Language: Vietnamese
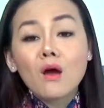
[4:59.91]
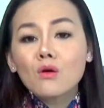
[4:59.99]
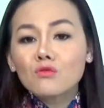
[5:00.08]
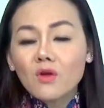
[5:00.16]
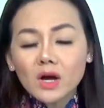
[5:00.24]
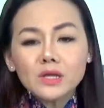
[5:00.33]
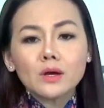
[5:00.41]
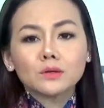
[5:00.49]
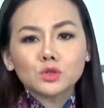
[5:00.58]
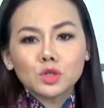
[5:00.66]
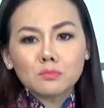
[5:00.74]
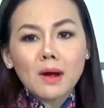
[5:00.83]
với những
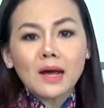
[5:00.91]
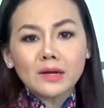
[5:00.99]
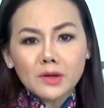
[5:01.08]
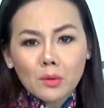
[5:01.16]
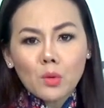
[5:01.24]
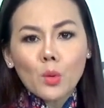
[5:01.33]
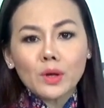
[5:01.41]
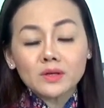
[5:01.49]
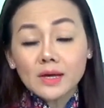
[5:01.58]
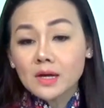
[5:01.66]
chuyến bay độc quyền giải